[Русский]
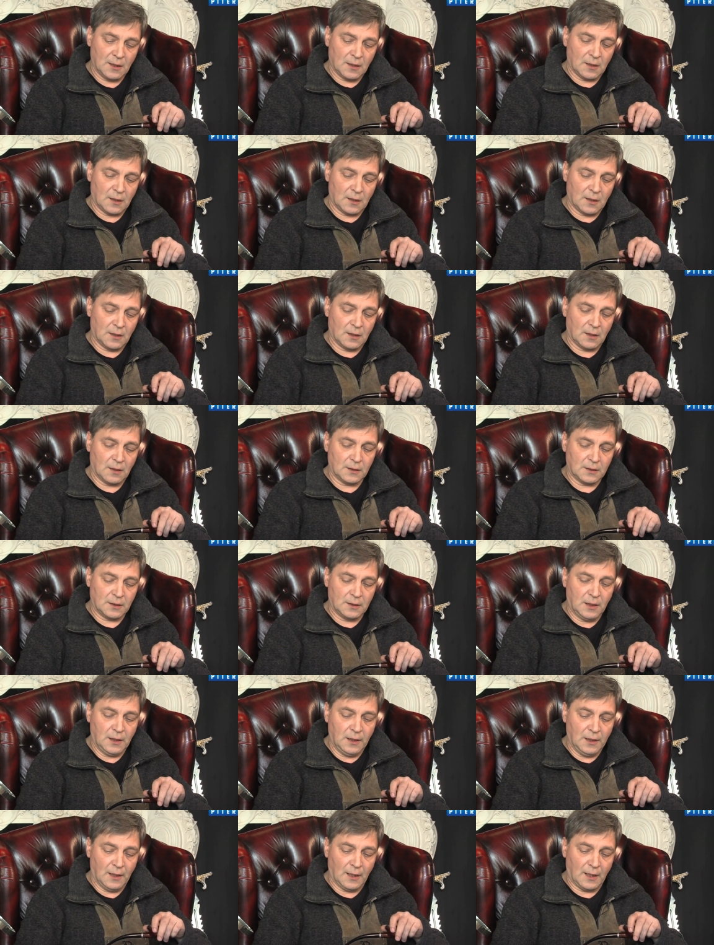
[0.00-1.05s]
а,
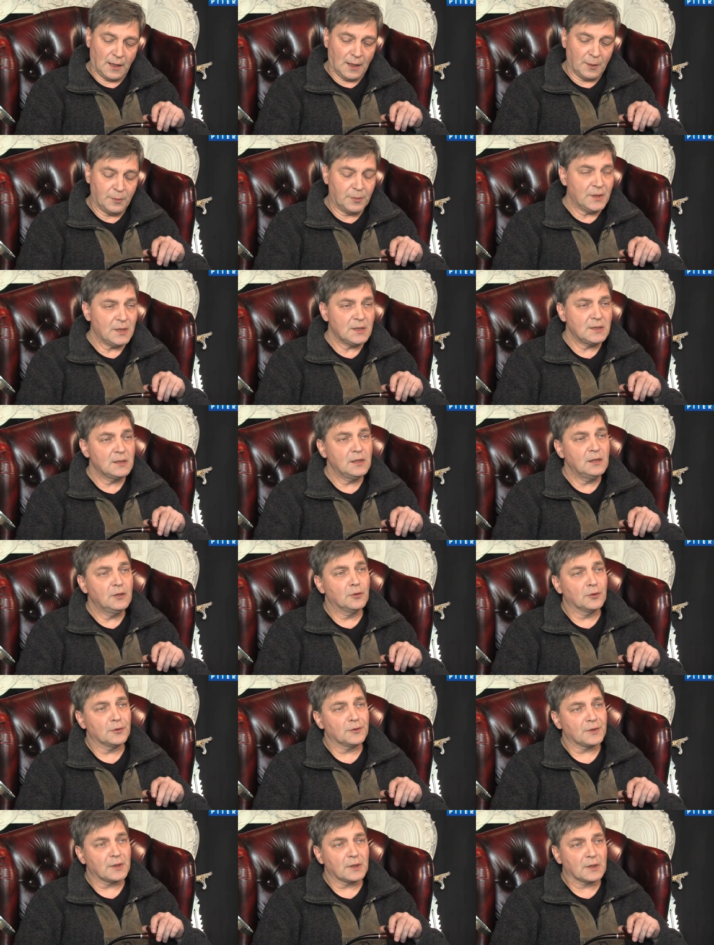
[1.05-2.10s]
для
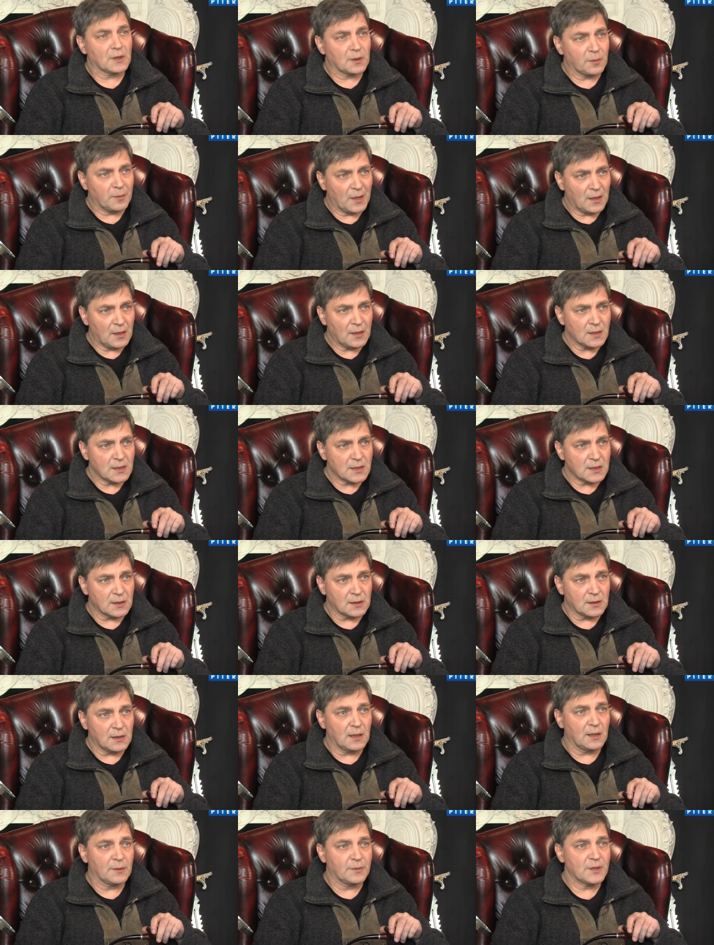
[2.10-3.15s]
определенной корпорации,
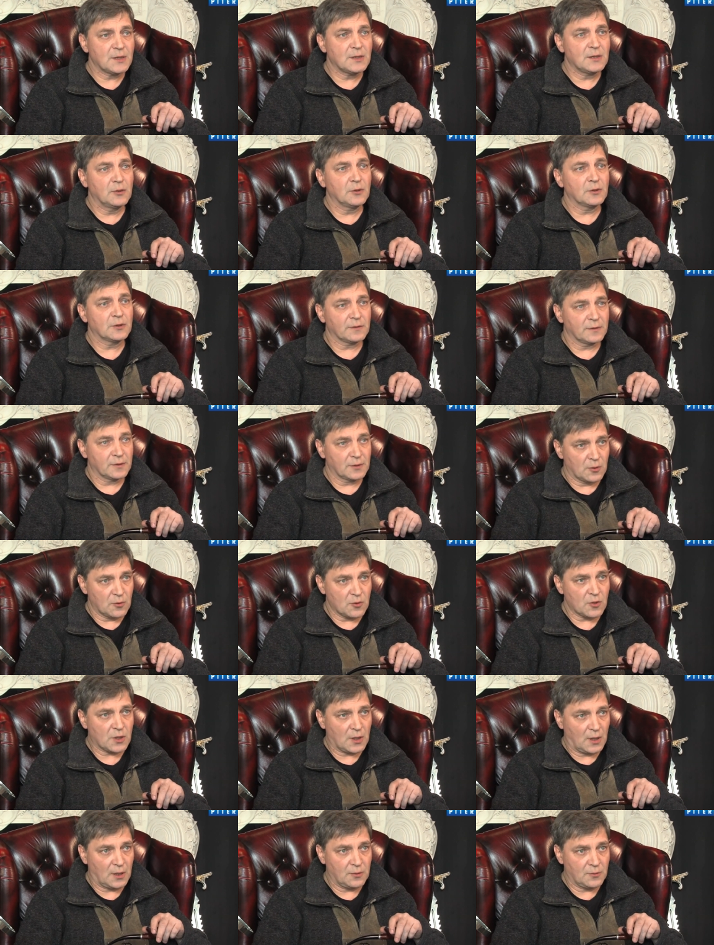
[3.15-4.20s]
для определенного
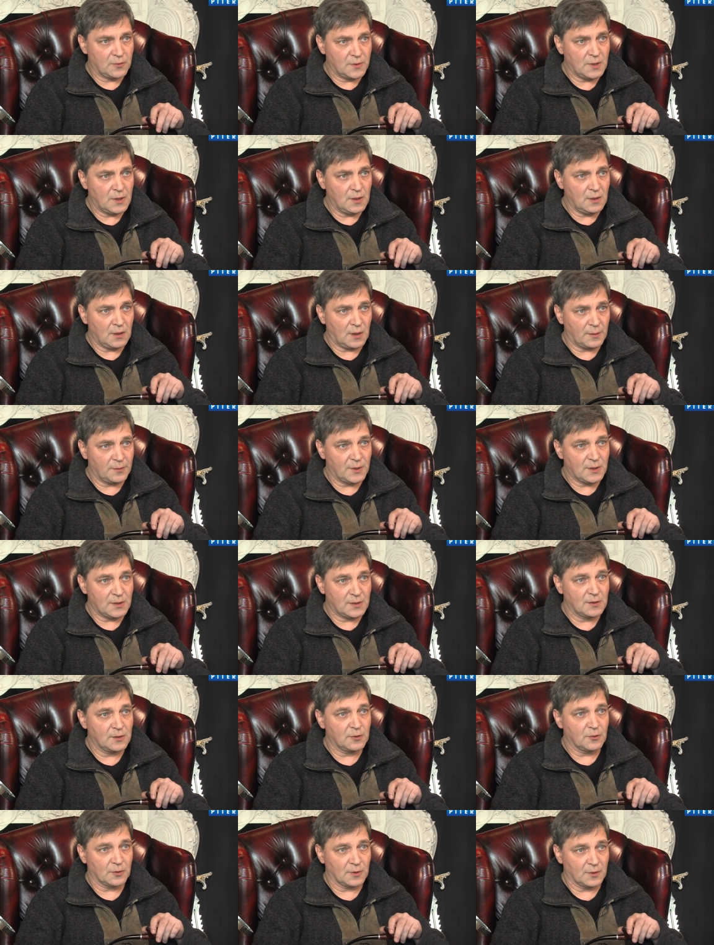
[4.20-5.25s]
кружка людей,
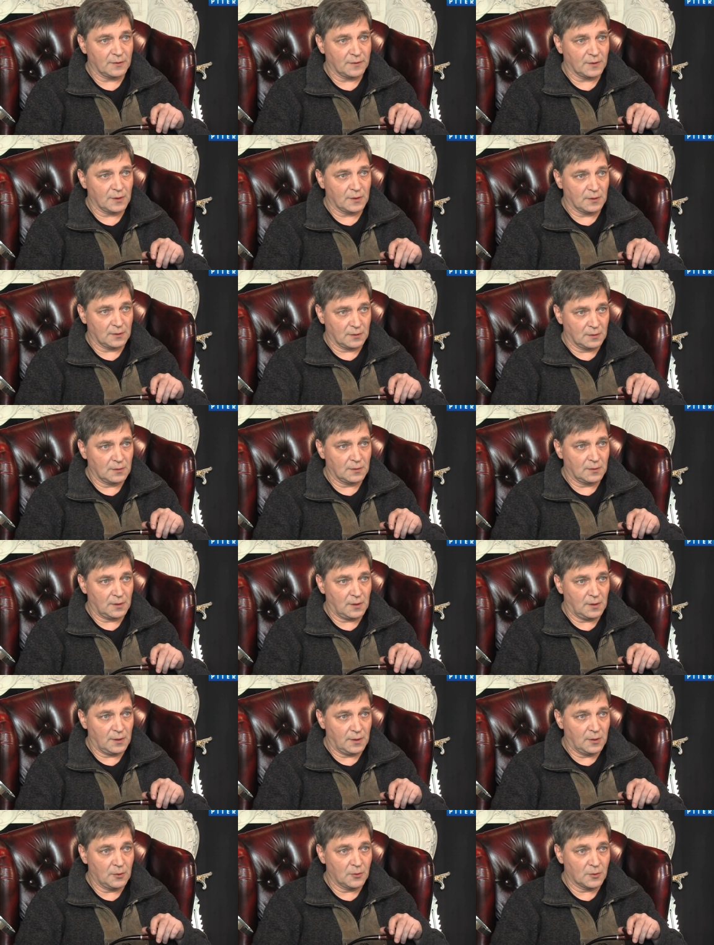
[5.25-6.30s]
объединенного э,
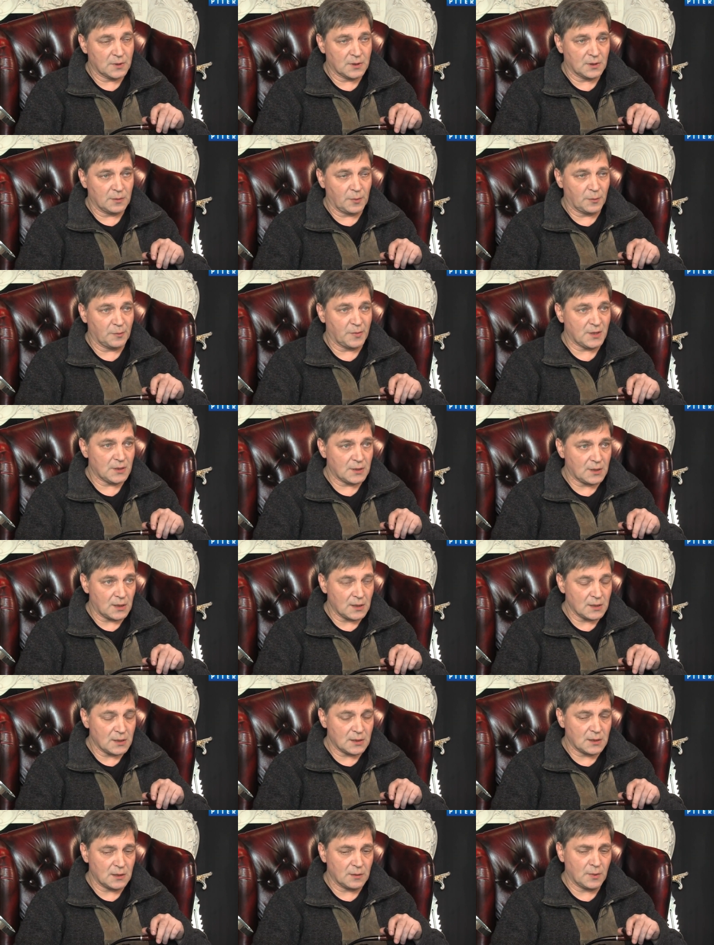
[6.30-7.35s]
религиозными
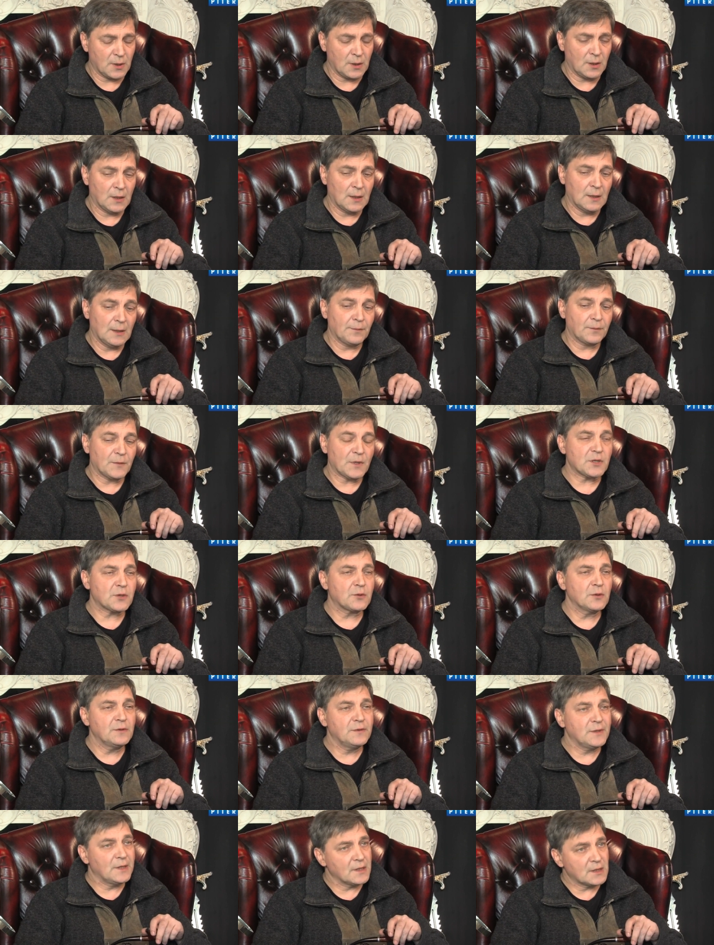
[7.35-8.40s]
пристрастиями, что
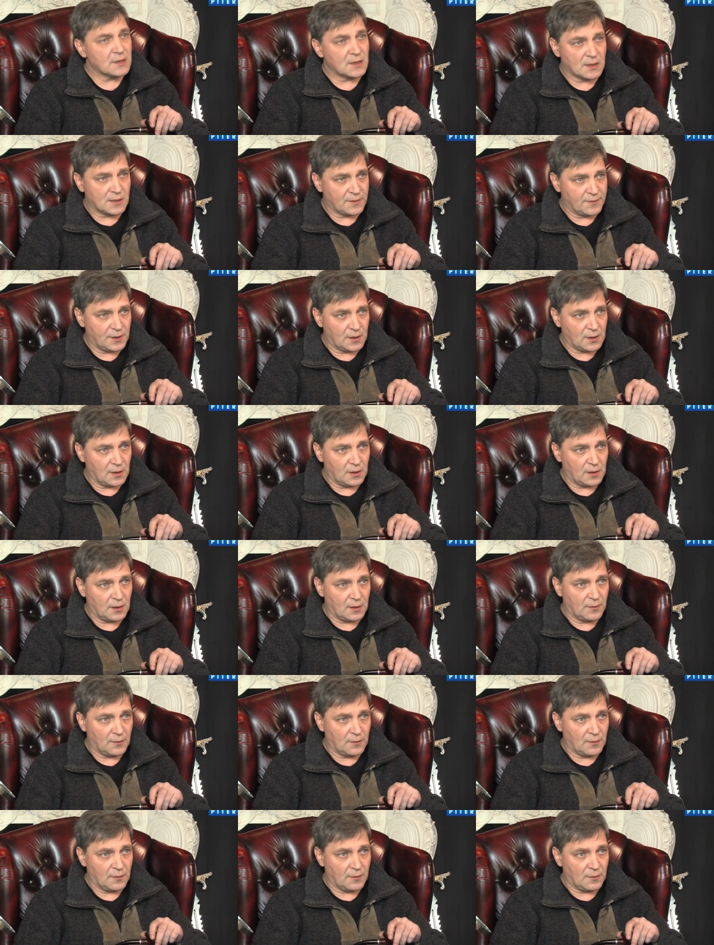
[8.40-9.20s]
является святыней.